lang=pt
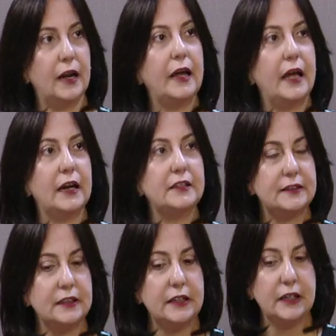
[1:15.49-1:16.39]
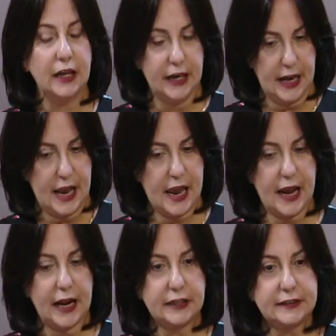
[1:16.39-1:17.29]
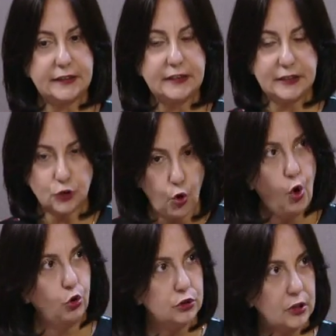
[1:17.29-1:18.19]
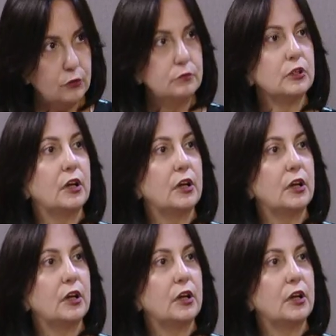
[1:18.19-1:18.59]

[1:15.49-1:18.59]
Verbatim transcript: Ela, elas, se, elas se encontram